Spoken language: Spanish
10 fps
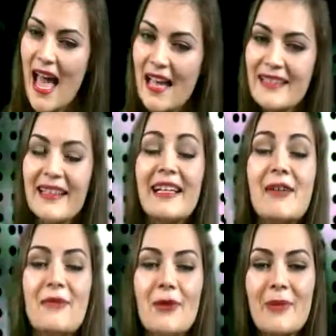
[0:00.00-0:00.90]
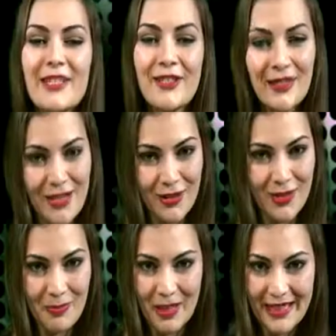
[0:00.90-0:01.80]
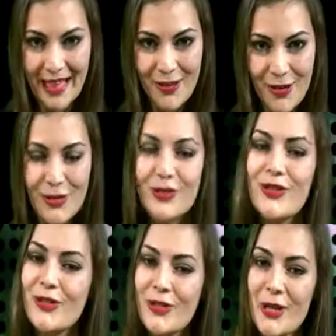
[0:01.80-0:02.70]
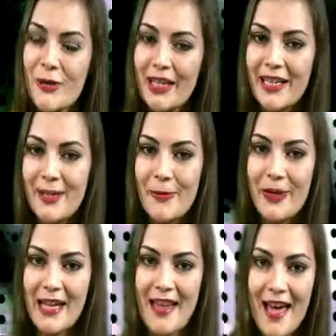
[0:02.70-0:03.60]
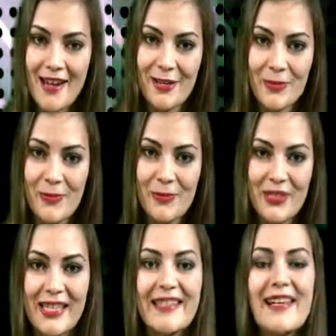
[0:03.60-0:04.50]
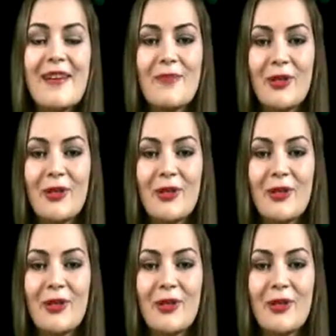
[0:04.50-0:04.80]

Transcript: Hasta aquí la información de los espectáculos. Yo soy Eugenia Roboreda. Nos vemos hasta la